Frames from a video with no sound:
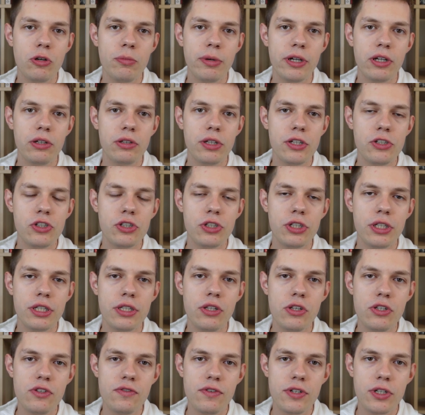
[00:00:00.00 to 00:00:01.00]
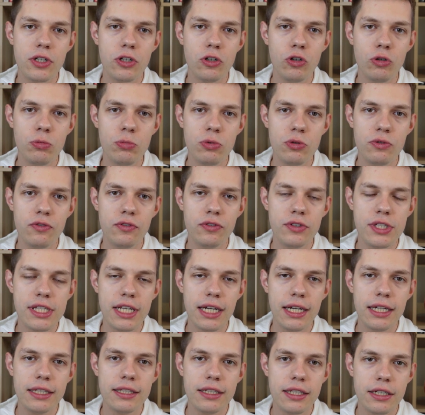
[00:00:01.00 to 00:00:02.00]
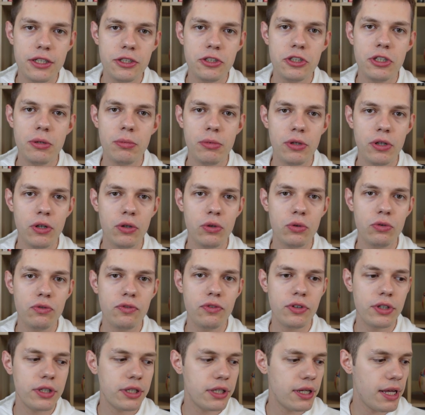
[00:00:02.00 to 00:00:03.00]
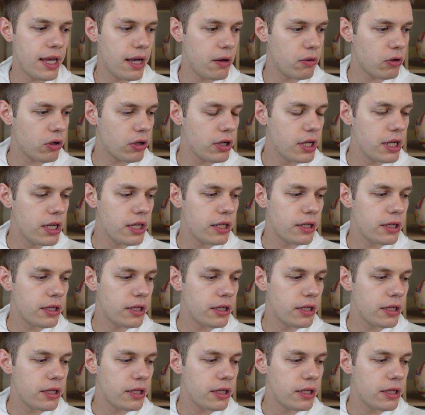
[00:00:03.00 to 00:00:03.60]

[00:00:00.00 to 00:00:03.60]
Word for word: Obaj odeszli do swoich klubów za 11 milionów e, euro.